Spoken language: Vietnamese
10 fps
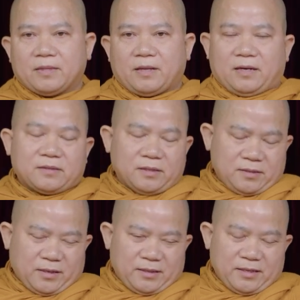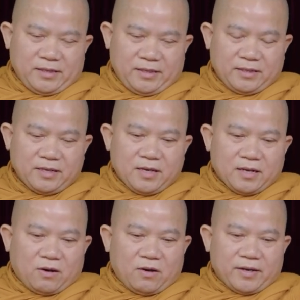ở à, tích cực là gì
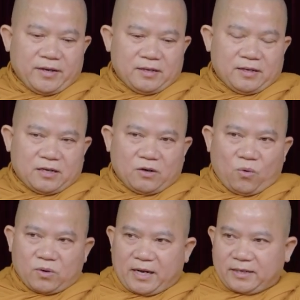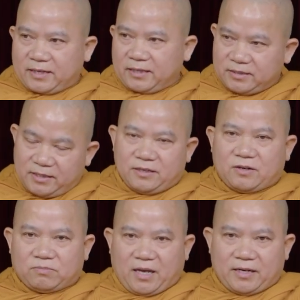có nghĩa là cái cuộc đời này cái gì nó
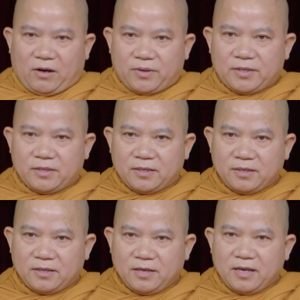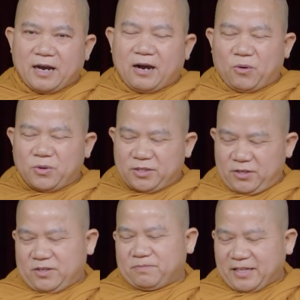cũng thay đổi hồi
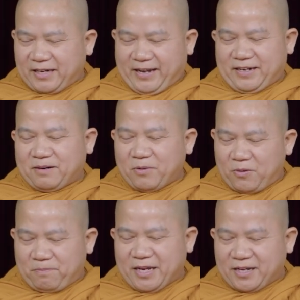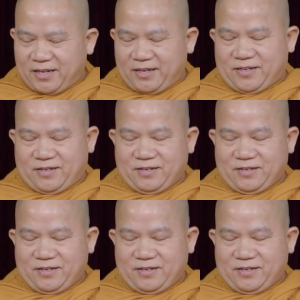xưa chúng ta đẻ ra bao mấy ký